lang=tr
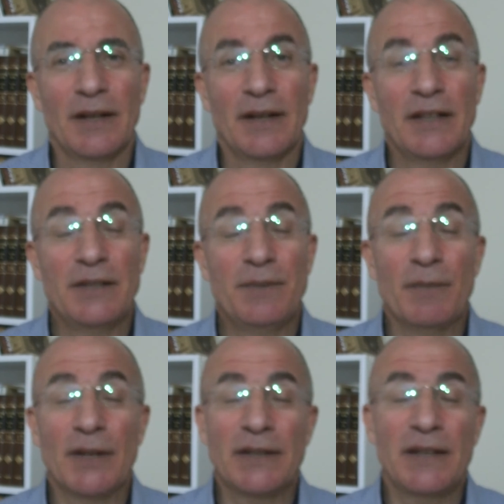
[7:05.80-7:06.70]
hiçbir
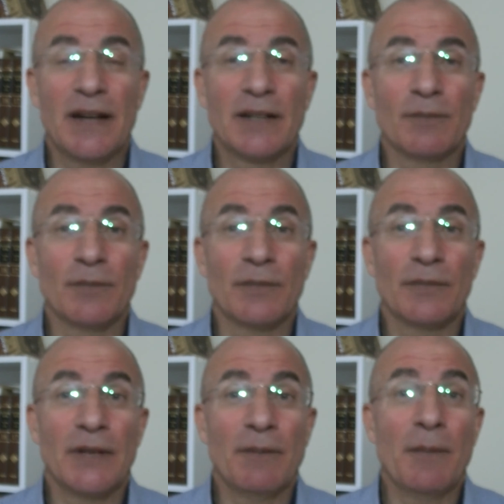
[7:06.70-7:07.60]
maddi yardım
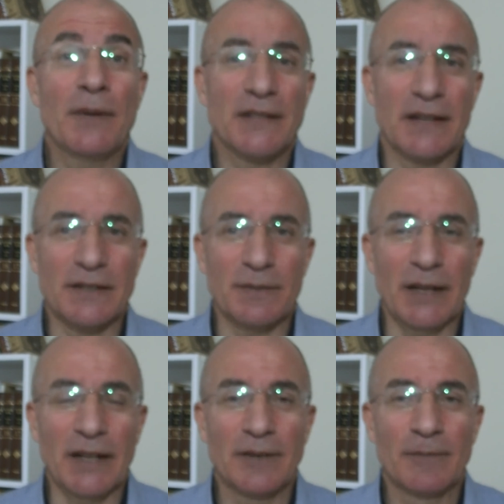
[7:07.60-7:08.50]
yapamasanız
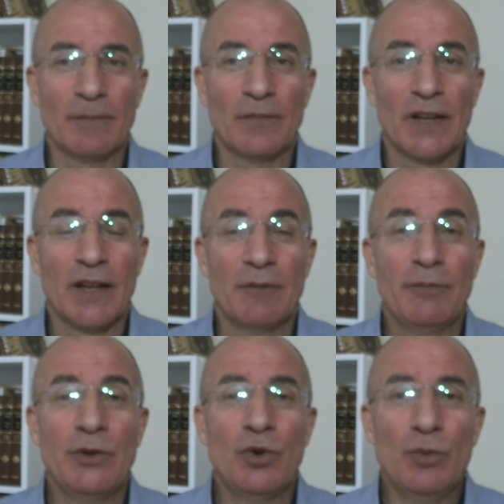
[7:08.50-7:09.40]
bile
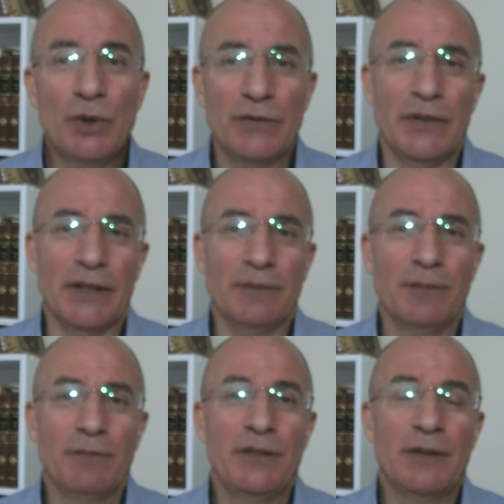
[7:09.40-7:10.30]
bir ümit verip,
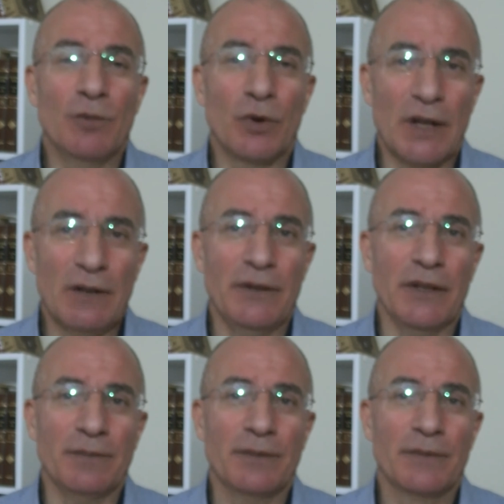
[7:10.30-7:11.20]
bir moral
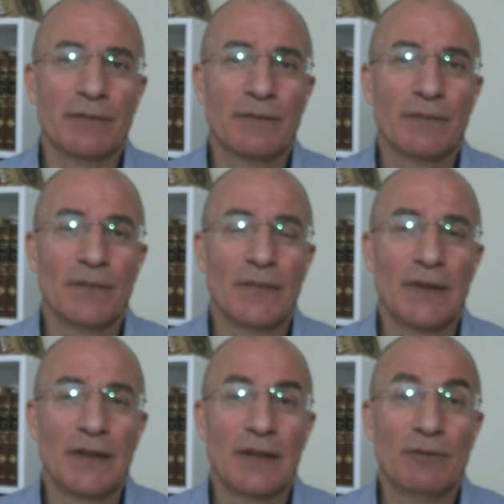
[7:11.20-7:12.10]
verip,
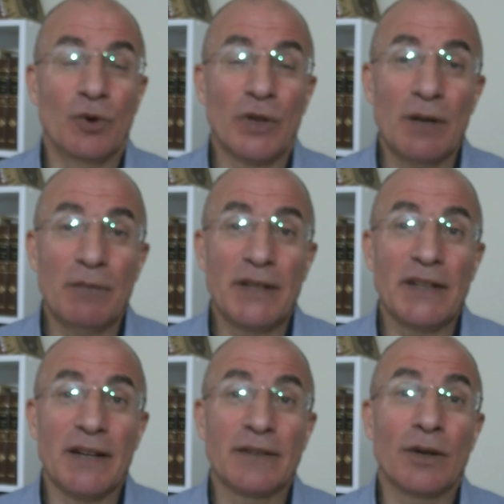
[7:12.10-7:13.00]
moralmen
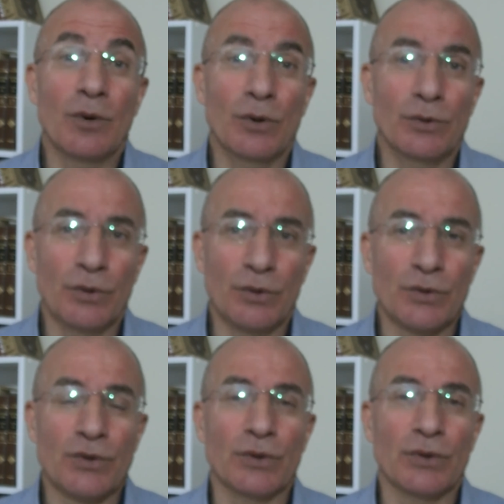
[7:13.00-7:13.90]
yanında
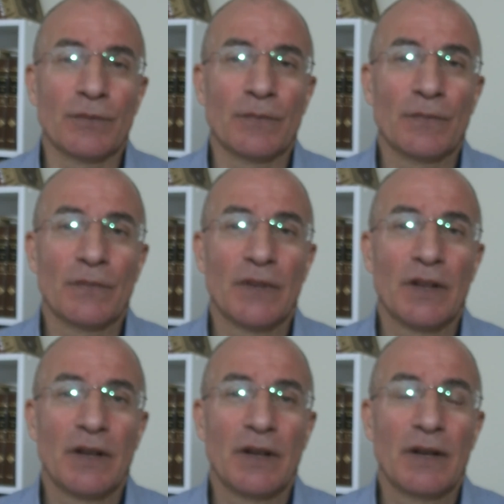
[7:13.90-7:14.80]
olduğunuzu
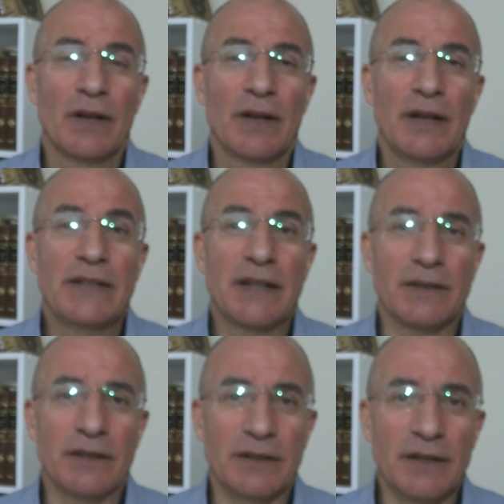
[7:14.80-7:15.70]

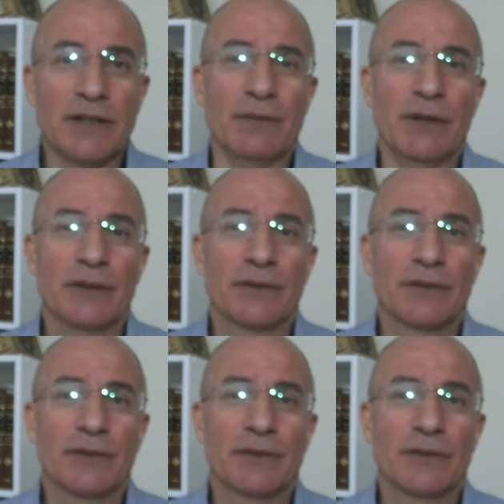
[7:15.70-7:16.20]
hissettirdiniz mi?